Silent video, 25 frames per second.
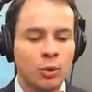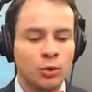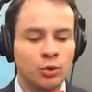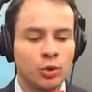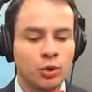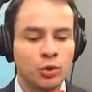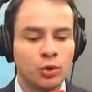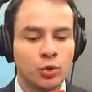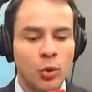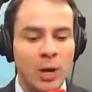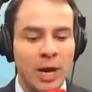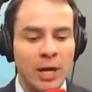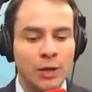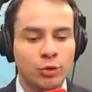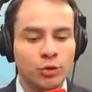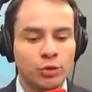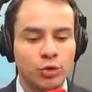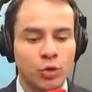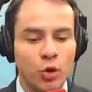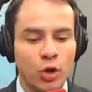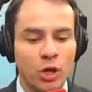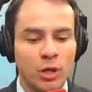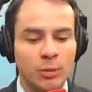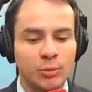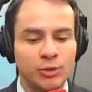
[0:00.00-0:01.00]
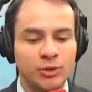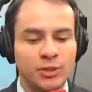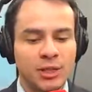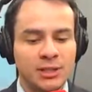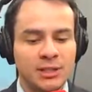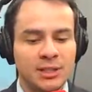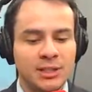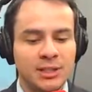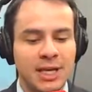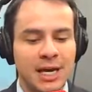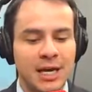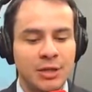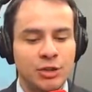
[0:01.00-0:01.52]
Os usuários de ônibus da
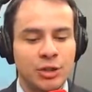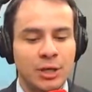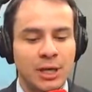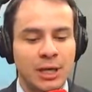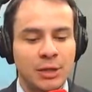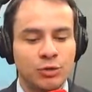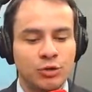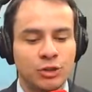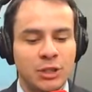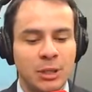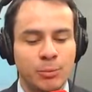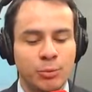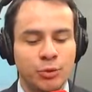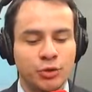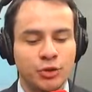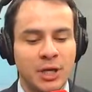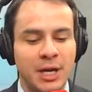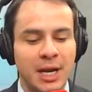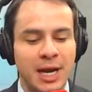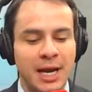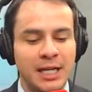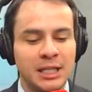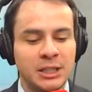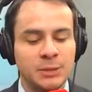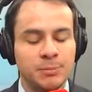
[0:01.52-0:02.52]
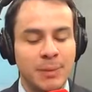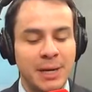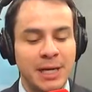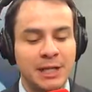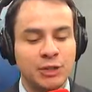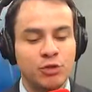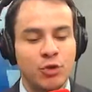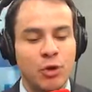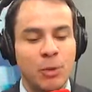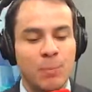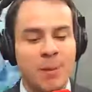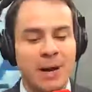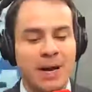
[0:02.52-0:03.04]
cidade lá nos Campos Gerais
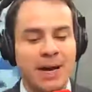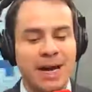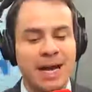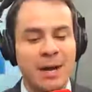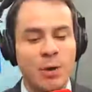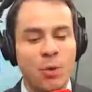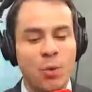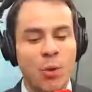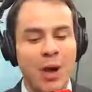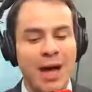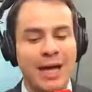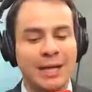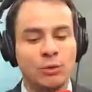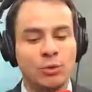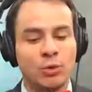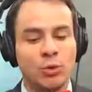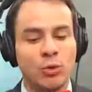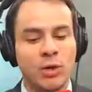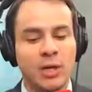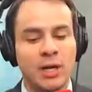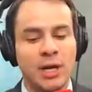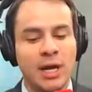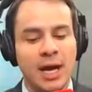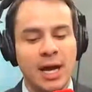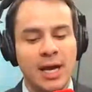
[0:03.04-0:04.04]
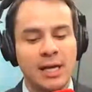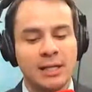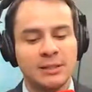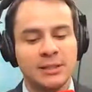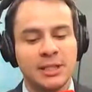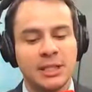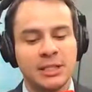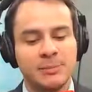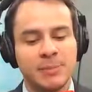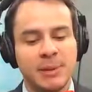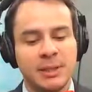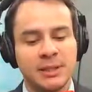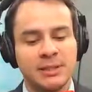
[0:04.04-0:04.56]
passam a pagar R$ reais
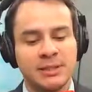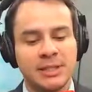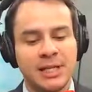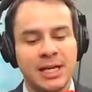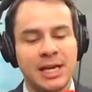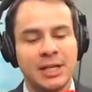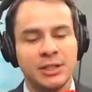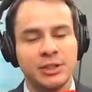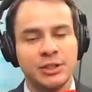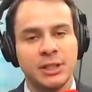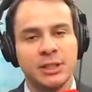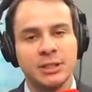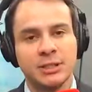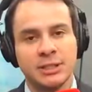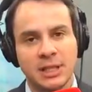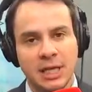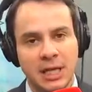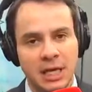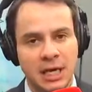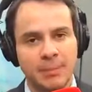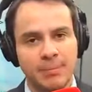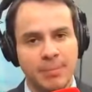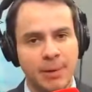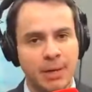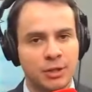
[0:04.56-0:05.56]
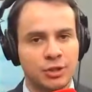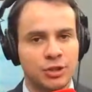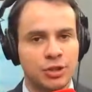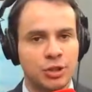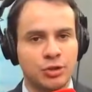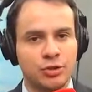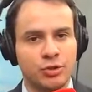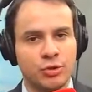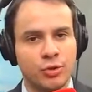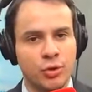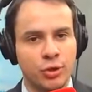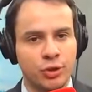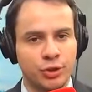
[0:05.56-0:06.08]
das passagens a partir
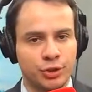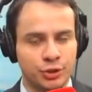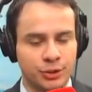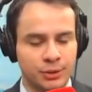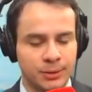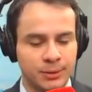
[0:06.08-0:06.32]
de hoje.